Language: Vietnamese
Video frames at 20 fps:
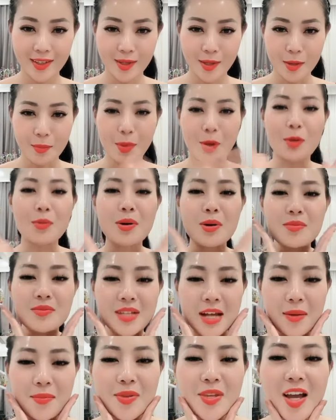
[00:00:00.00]
và cũng không
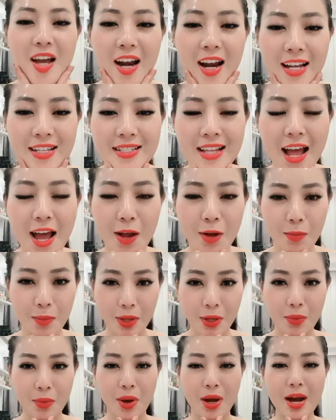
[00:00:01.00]
dám nhận là da của
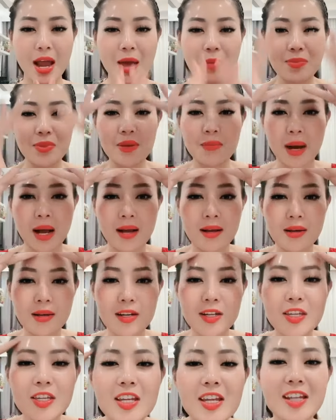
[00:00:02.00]
mình quá đẹp nhưng mà
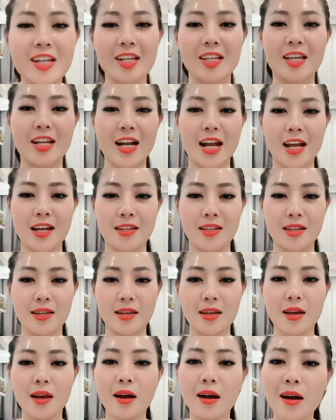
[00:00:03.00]
nhìn như thế này thì
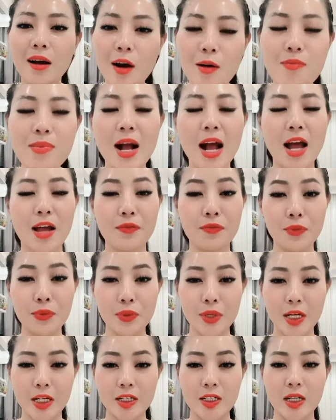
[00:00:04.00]
không ai phủ
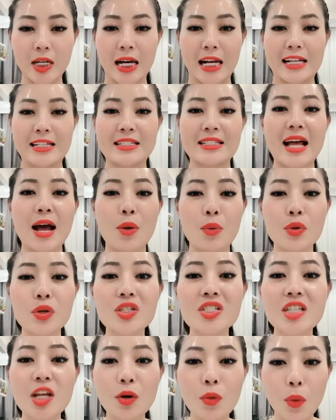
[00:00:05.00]
định được là da của
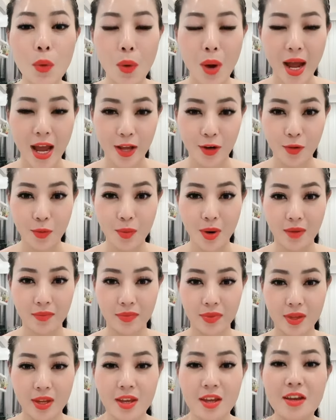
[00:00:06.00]
Hương rất khỏe đúng không ạ?
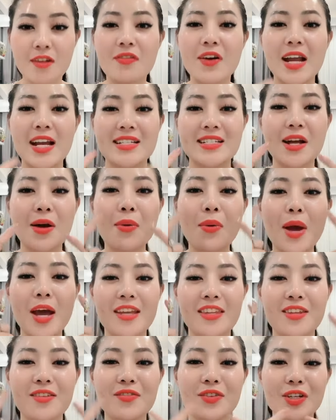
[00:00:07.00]
Phải là da khỏe
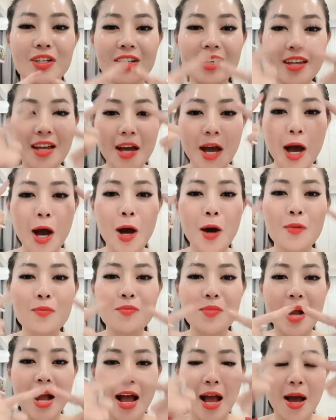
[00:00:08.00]
thì với
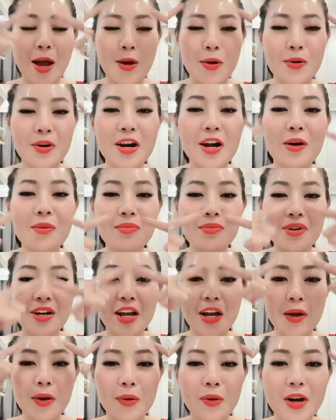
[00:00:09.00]
hồng hào, đồng
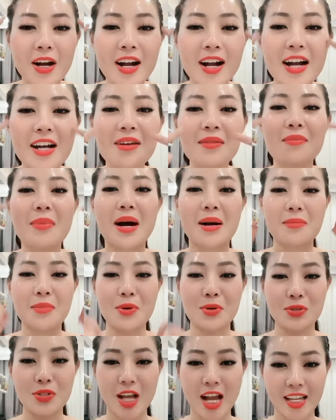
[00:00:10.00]
đều, cân bằng
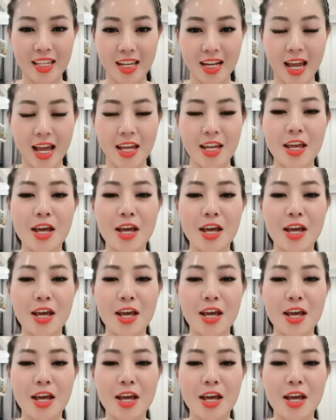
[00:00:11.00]
màu da thế này.